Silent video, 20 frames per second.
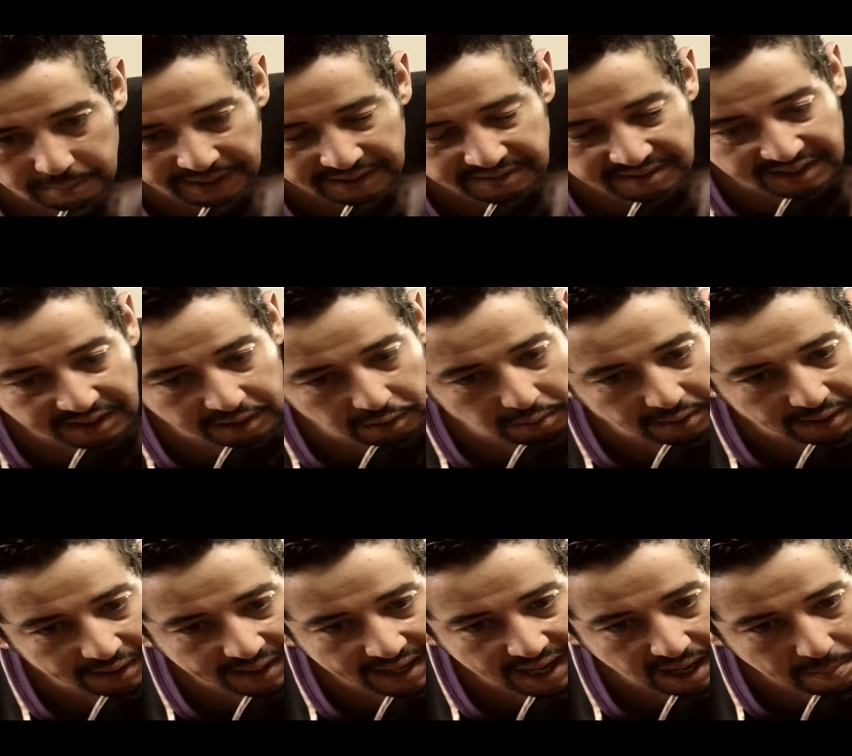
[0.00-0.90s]
بغيت غير
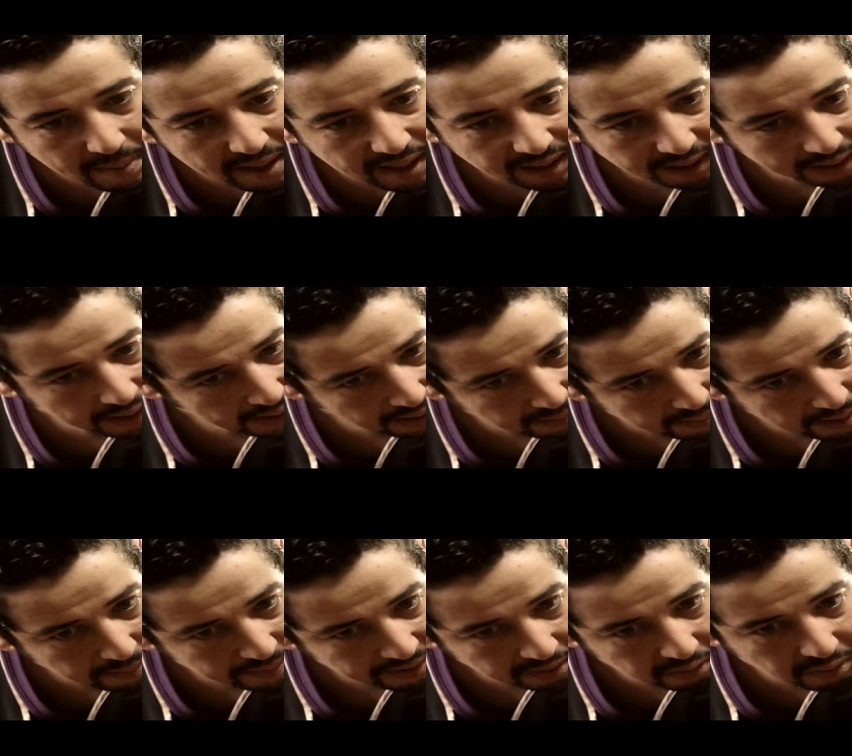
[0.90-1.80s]
نقول لك امال راه
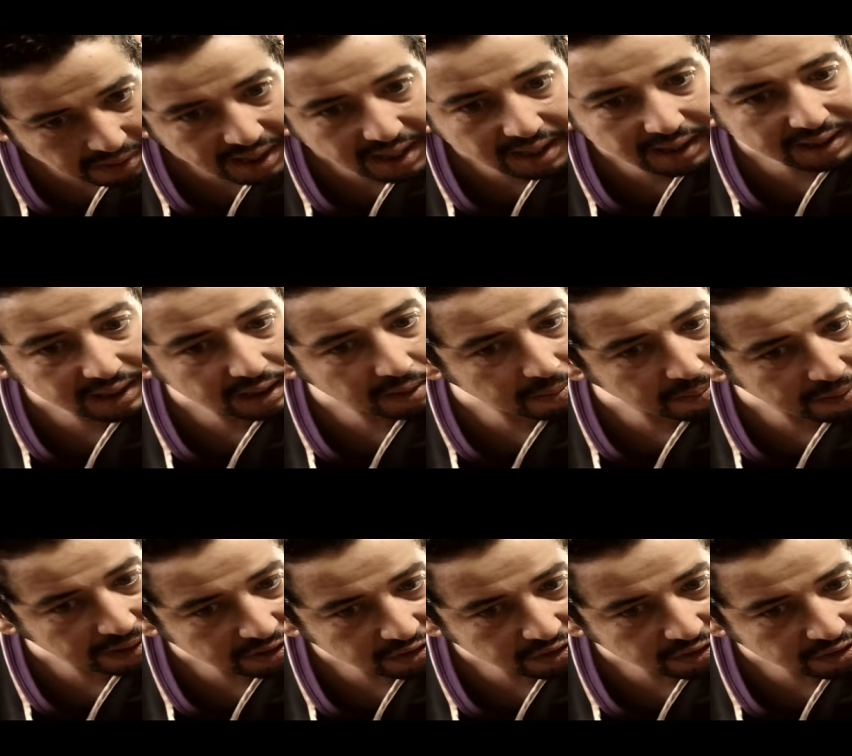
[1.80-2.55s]
قلبها ابيض واخا هكاك